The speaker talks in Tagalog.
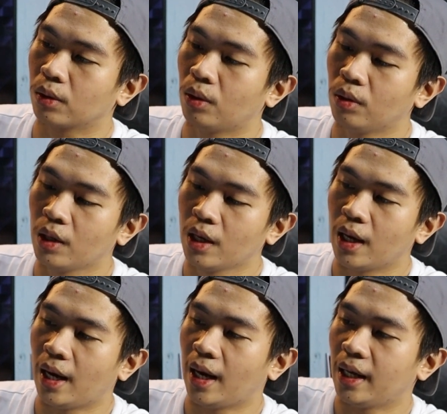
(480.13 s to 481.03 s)
to.
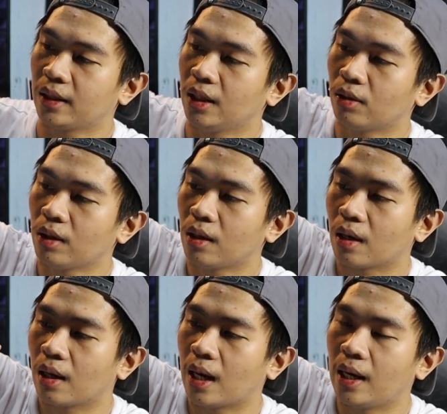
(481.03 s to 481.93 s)
At dito rin ang
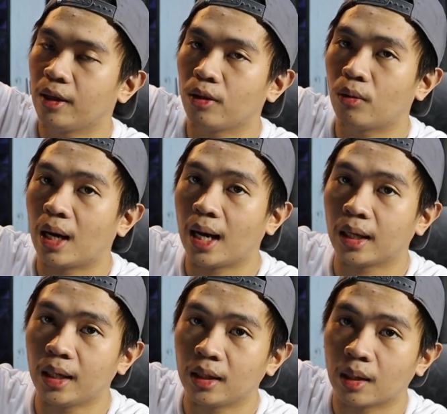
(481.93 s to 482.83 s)
gagaling yung
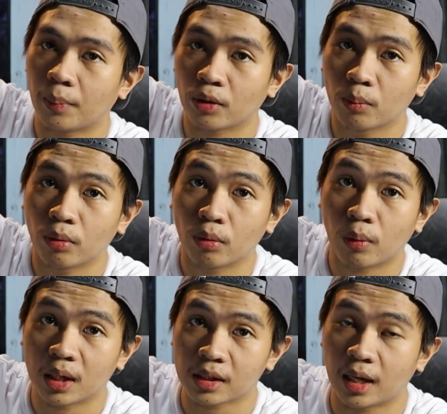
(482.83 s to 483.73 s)
hangin kapag
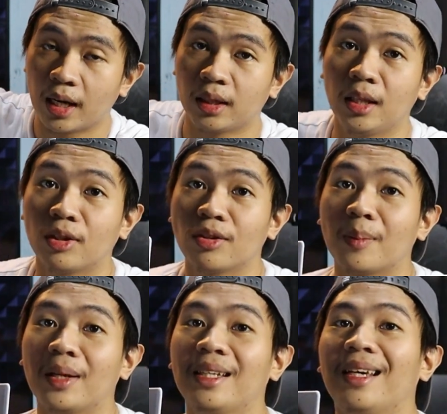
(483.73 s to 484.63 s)
kumukuha siya. At dito
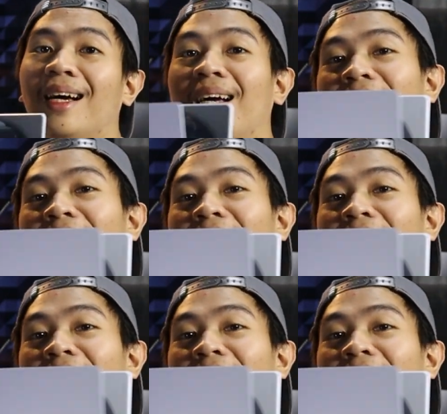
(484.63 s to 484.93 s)
naman niya